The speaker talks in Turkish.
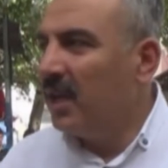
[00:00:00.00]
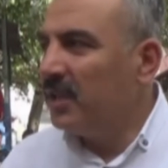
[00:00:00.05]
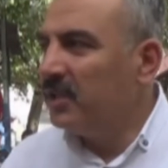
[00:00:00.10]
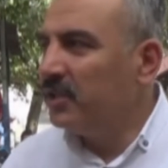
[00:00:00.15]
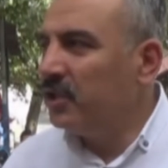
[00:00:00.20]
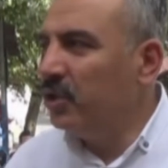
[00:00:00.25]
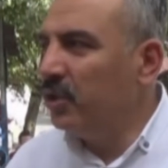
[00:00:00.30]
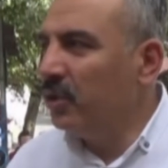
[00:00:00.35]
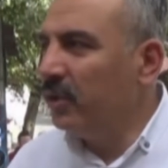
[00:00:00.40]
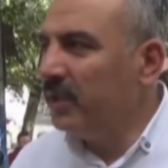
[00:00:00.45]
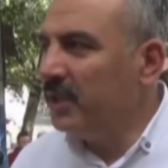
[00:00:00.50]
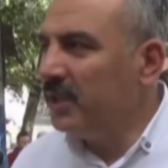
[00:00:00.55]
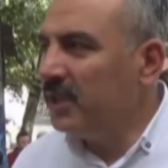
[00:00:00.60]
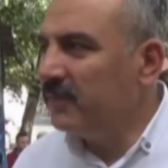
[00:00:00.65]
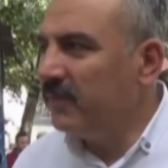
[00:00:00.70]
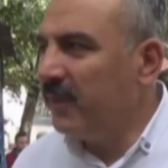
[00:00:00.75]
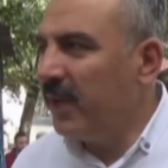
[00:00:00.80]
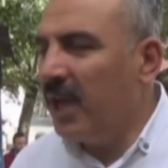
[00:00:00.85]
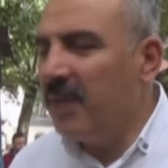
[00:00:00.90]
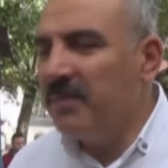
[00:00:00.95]

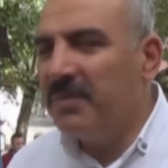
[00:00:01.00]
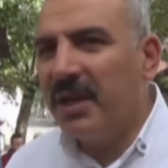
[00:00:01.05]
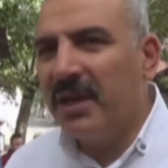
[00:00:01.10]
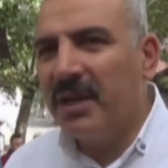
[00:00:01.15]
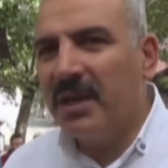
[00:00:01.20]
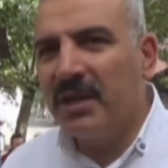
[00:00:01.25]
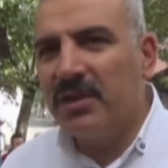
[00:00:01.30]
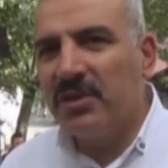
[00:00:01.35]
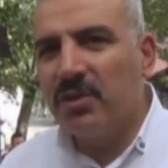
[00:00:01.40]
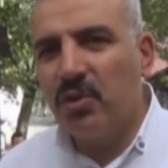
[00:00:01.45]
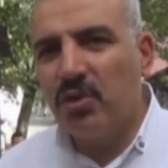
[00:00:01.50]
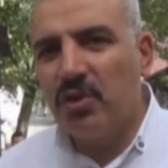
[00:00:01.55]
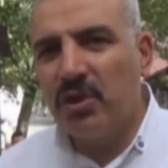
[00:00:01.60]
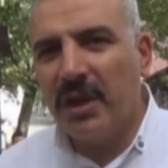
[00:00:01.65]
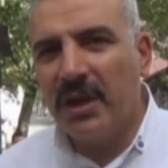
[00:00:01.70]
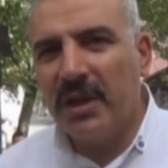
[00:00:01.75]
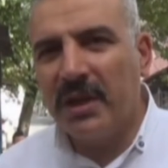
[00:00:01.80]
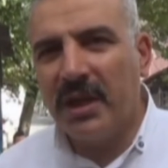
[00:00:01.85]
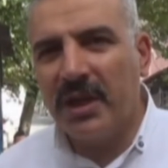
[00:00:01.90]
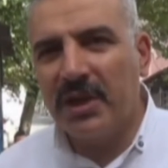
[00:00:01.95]
Siyonist ve emperyalist
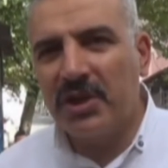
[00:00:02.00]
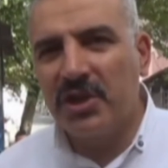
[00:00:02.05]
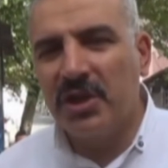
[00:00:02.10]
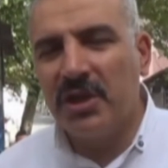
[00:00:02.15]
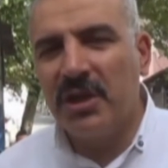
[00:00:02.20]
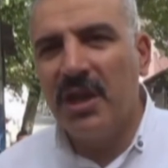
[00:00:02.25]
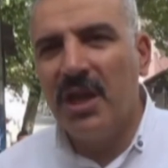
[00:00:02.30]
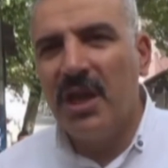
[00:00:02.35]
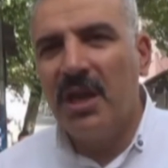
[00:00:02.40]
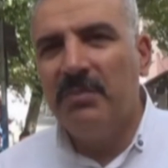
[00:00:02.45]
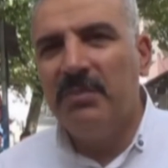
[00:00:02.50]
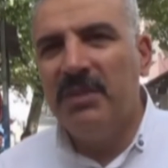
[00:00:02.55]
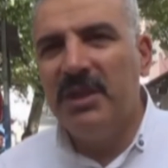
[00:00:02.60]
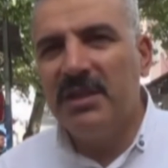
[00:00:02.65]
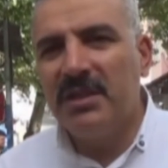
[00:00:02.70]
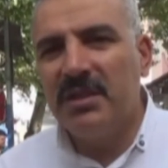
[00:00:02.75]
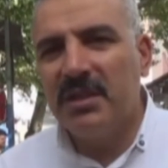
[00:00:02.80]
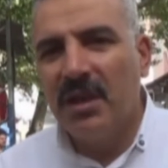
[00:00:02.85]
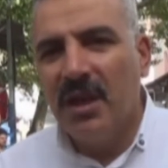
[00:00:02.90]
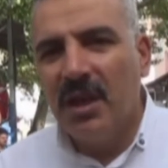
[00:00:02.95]
güçlere karşı
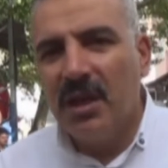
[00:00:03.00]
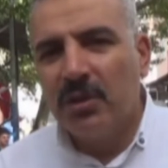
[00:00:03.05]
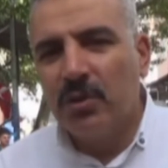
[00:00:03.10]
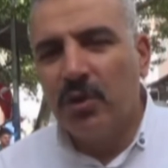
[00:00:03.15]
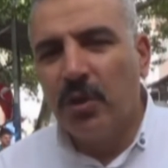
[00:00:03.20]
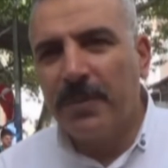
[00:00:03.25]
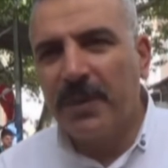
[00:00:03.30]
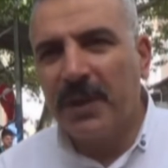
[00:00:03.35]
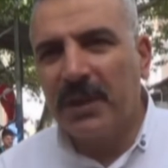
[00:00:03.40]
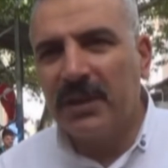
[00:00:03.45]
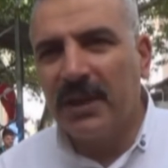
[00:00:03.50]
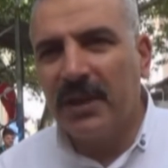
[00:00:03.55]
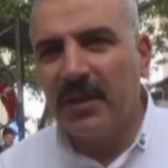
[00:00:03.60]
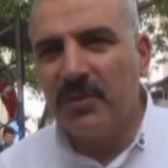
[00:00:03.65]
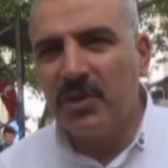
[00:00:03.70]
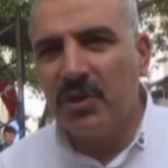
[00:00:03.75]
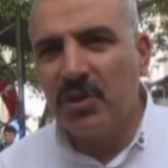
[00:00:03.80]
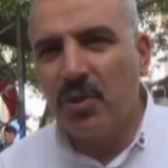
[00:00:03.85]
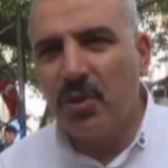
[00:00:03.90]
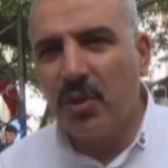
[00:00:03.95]
biz
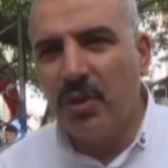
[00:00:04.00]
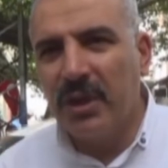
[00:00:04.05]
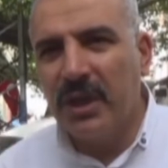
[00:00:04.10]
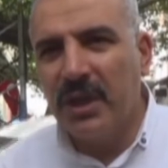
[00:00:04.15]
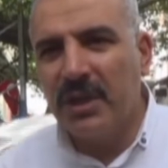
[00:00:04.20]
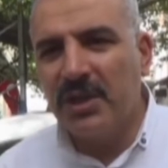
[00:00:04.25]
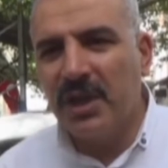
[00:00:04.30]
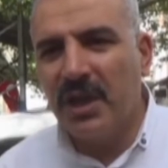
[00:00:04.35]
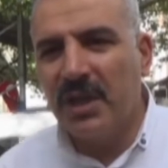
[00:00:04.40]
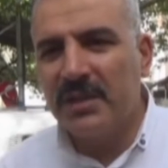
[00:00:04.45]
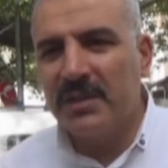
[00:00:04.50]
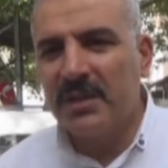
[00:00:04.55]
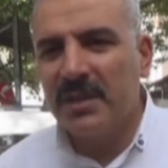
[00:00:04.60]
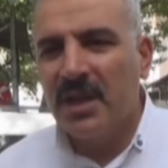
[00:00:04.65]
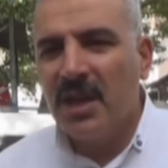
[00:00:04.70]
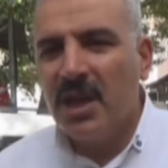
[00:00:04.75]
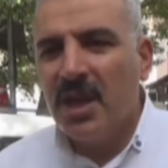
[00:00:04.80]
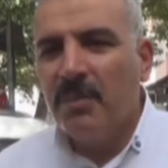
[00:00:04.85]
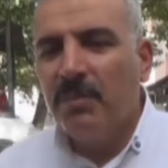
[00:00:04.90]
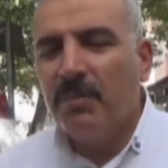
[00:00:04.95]
topraklarımızı koruyacağız.
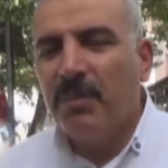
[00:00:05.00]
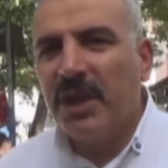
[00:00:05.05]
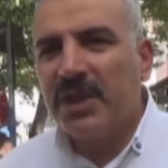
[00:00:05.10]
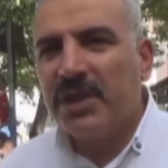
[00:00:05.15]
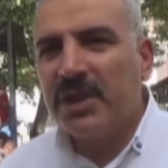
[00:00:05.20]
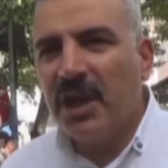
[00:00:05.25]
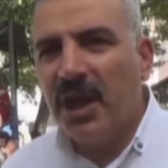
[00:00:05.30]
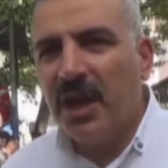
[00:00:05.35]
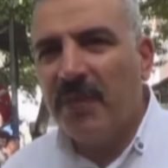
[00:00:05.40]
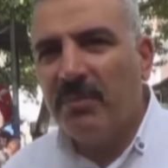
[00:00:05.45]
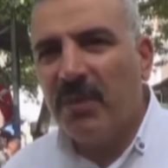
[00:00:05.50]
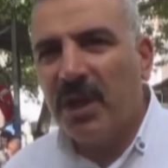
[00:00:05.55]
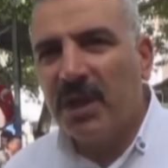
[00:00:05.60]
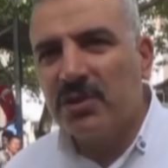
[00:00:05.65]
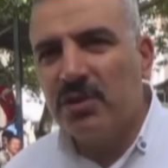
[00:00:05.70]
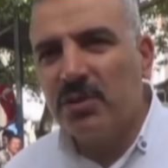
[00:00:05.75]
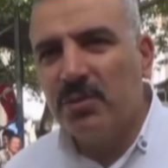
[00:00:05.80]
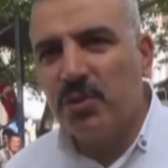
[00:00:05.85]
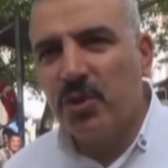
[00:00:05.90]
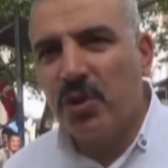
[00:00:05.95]
Başka
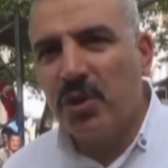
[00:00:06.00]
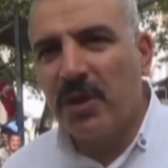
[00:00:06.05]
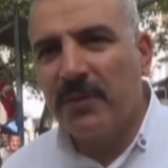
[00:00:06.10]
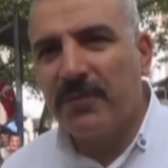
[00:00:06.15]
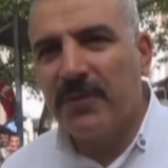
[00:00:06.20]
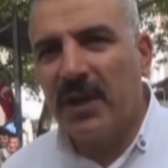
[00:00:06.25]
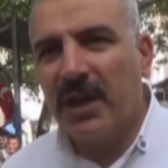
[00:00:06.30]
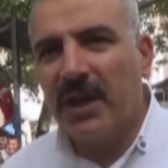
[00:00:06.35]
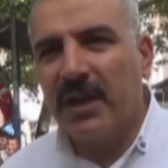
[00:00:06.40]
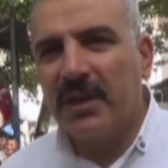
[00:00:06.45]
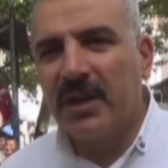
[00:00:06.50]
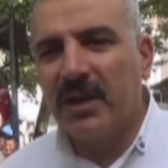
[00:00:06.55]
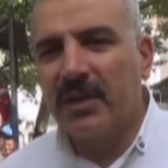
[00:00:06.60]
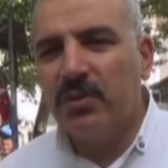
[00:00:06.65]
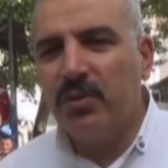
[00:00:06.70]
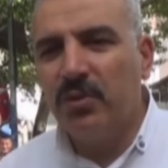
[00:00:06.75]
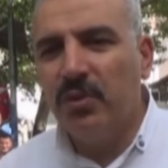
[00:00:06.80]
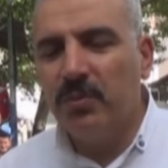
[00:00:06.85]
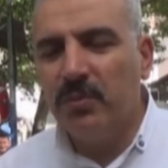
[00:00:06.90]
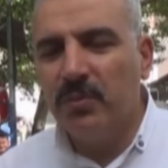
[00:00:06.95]
mazlum coğrafyalarda
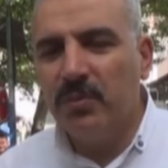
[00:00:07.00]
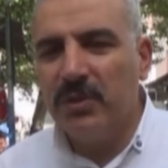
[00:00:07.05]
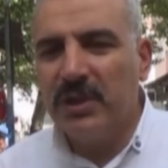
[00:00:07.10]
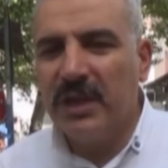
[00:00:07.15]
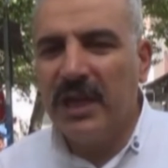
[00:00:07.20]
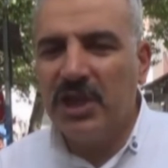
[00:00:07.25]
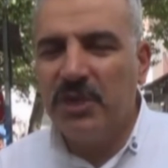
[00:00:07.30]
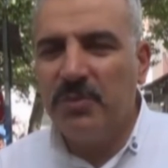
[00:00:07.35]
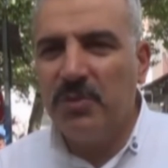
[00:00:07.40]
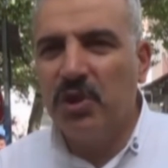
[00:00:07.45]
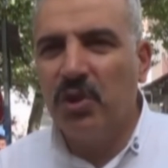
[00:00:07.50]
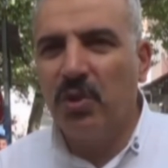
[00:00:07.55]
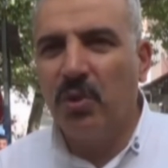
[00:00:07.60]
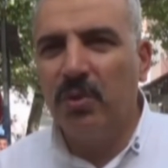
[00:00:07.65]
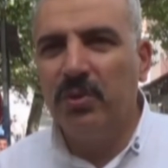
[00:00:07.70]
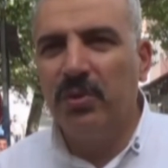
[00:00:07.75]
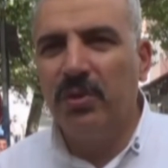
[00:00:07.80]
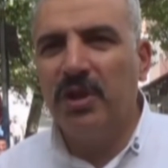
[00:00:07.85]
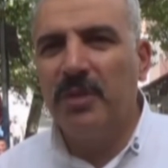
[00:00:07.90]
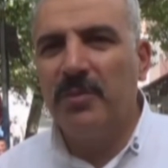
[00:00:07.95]
tüm geçmişte
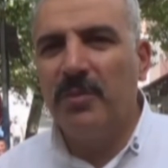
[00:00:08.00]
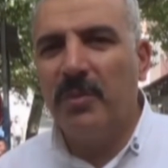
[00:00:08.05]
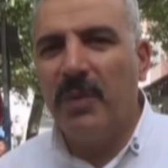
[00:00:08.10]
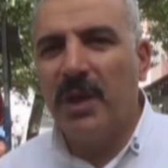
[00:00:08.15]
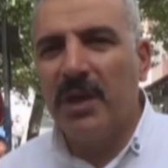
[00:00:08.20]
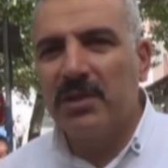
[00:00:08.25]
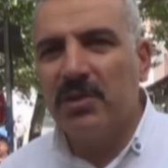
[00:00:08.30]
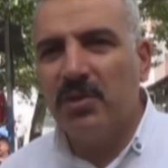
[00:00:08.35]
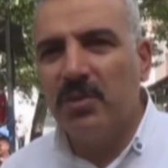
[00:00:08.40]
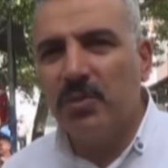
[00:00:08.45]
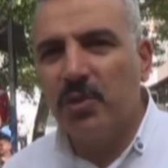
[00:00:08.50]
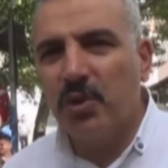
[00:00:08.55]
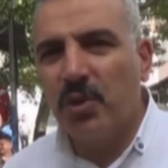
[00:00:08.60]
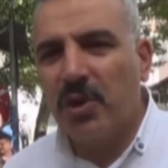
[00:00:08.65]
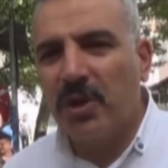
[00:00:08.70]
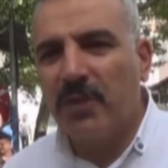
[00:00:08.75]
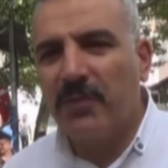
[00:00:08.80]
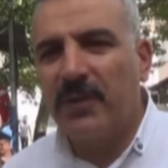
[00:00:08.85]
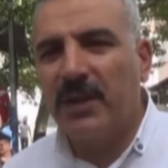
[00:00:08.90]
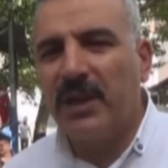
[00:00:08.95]
olduğu gibi mazlum
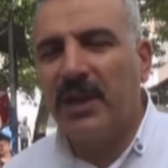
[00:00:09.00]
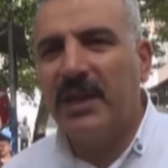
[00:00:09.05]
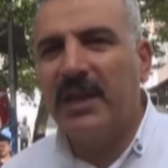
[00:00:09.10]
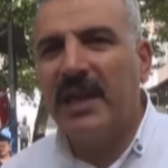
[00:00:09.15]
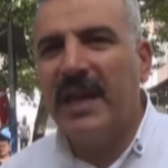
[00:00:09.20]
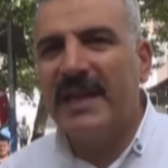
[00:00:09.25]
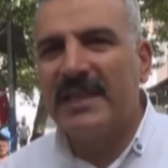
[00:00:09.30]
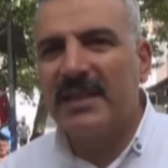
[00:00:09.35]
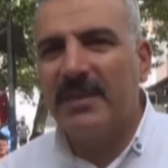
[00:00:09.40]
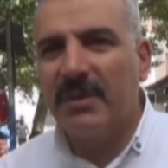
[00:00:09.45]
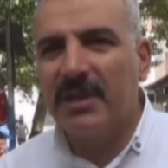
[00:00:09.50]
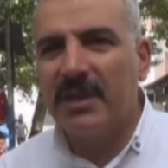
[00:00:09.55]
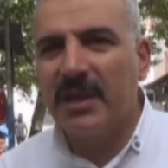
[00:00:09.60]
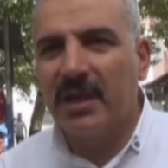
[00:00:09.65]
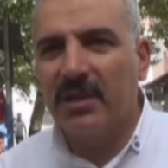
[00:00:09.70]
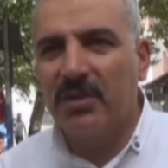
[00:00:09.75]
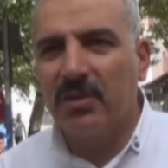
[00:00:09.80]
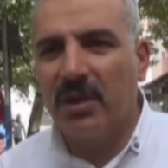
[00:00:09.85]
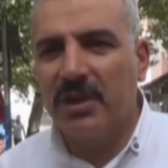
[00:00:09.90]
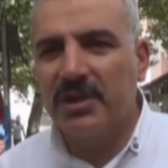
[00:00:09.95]
coğrafyaların her zaman
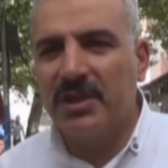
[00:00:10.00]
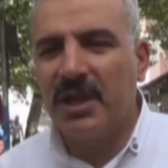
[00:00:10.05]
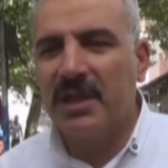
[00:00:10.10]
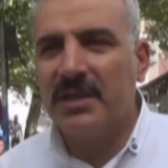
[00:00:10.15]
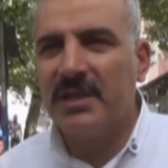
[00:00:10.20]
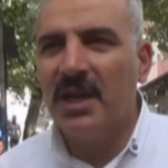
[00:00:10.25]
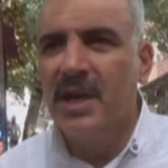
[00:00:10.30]
yanında olacağız.